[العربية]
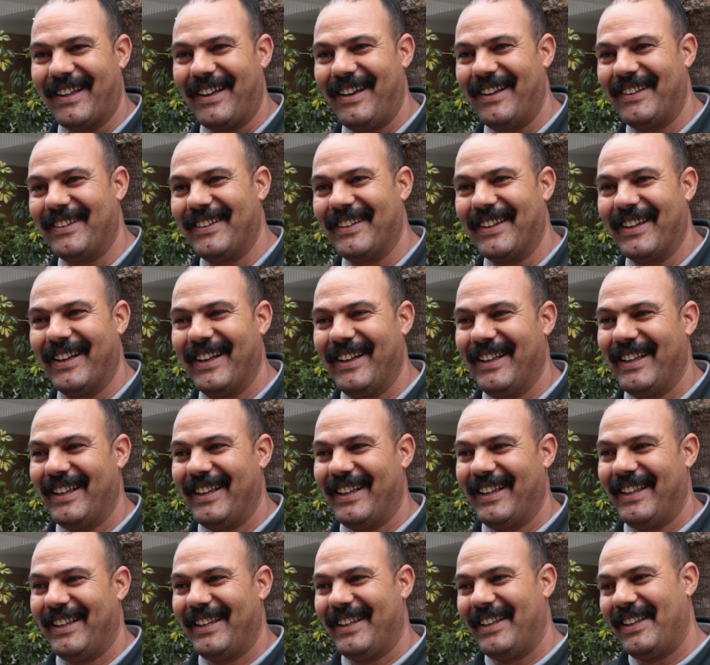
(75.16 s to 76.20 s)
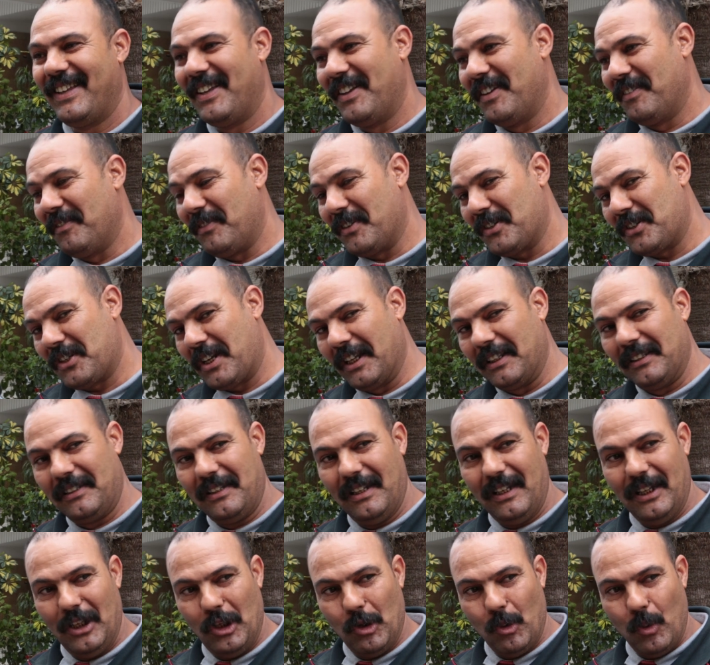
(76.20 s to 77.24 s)
القضيه فاش
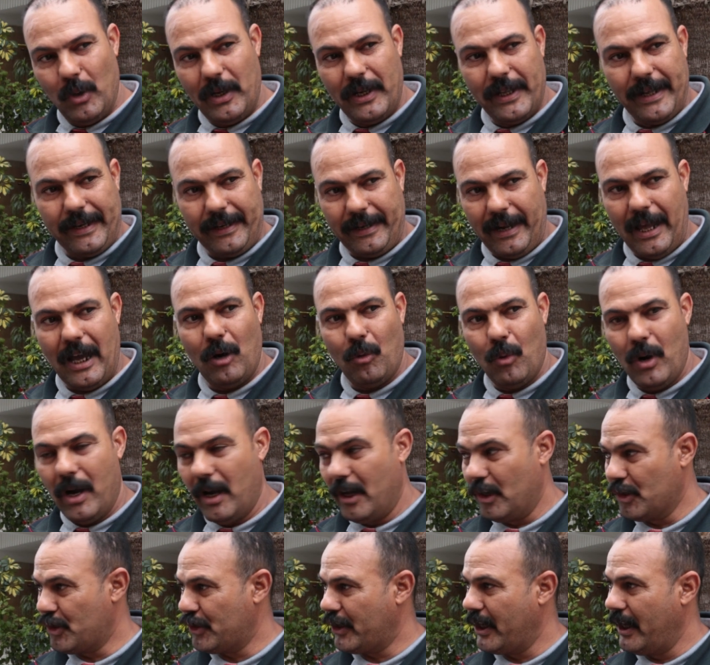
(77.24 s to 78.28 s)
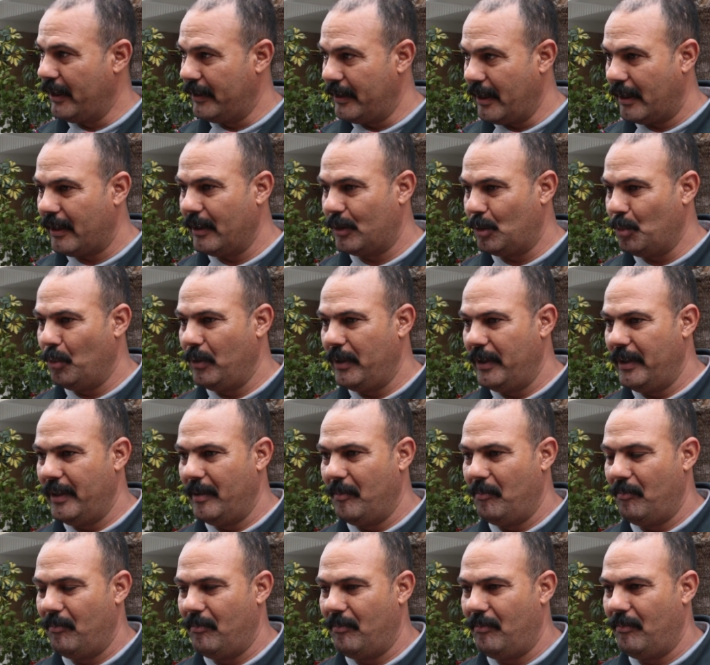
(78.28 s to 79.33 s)
كتولي يولي الرواج كذا
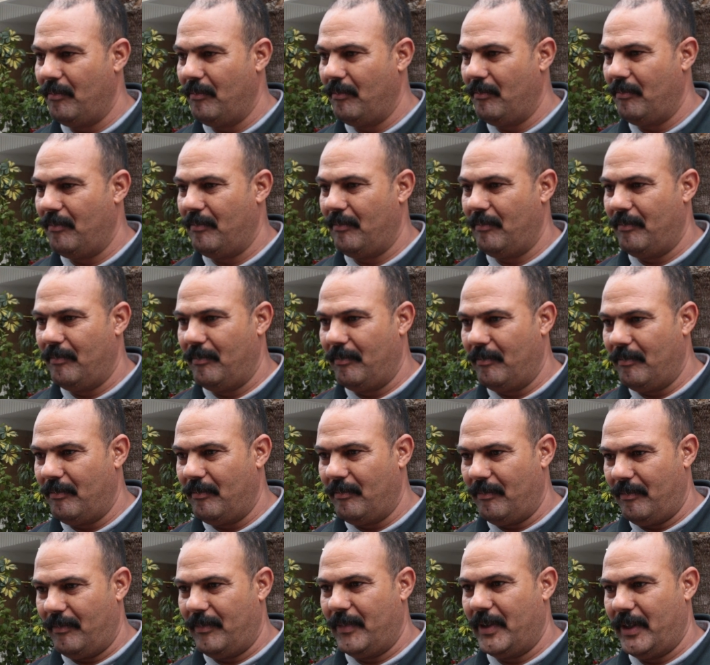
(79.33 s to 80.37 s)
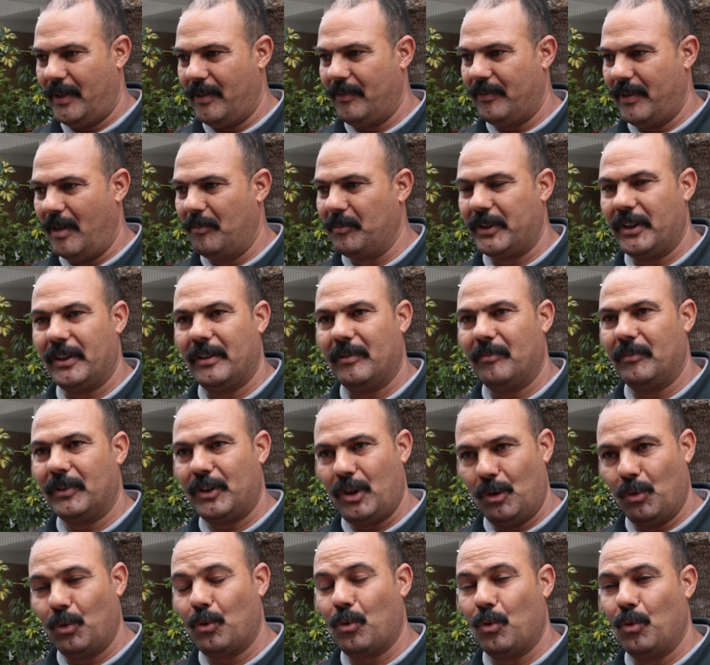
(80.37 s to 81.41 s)
كتولي م... فهمتي
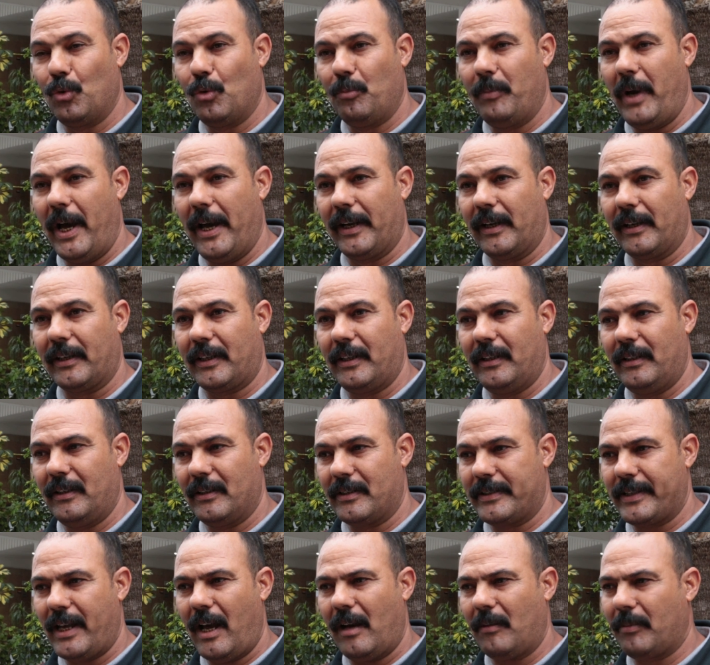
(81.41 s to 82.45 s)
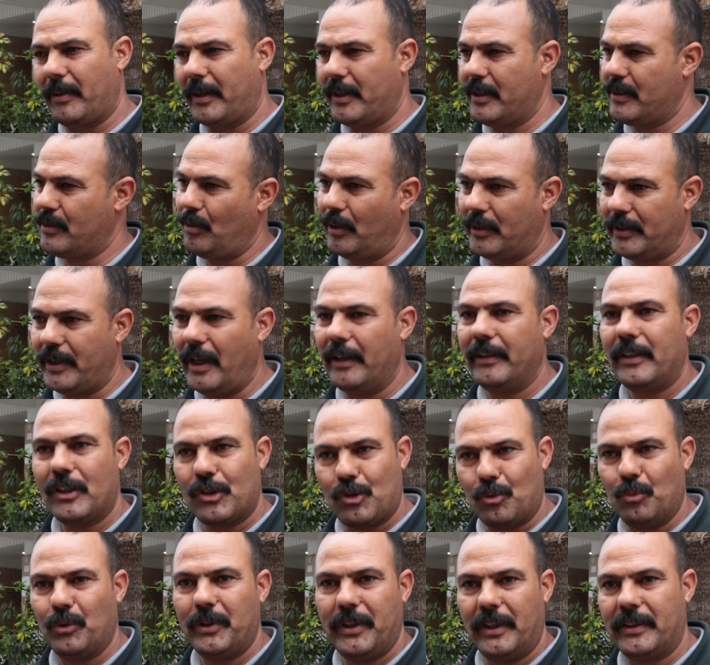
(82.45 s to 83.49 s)
تيكونوا محركين صحاب الريستور حتى حنا
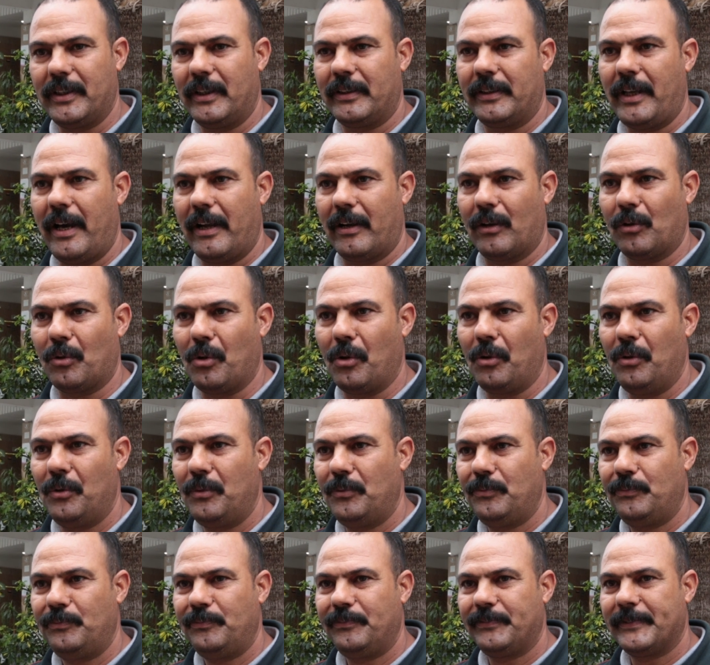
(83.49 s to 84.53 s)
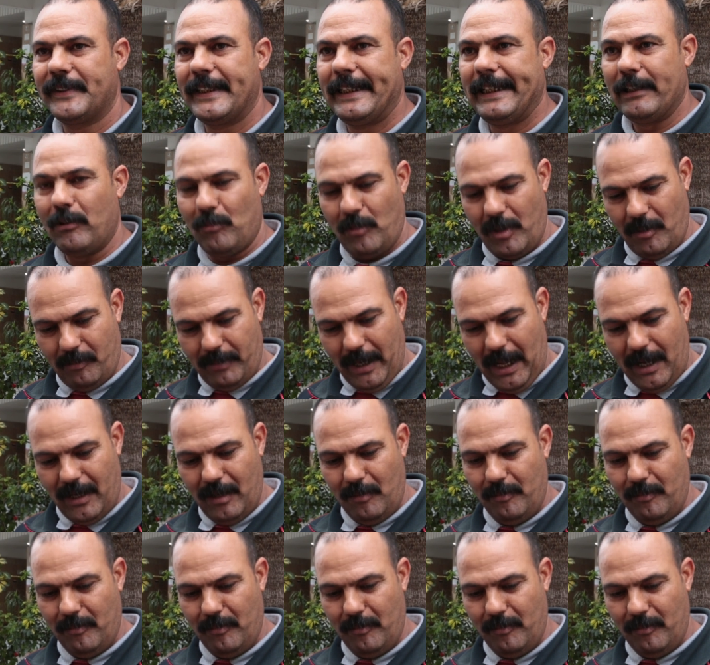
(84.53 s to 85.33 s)
شويه تنتحركوا المهم بحال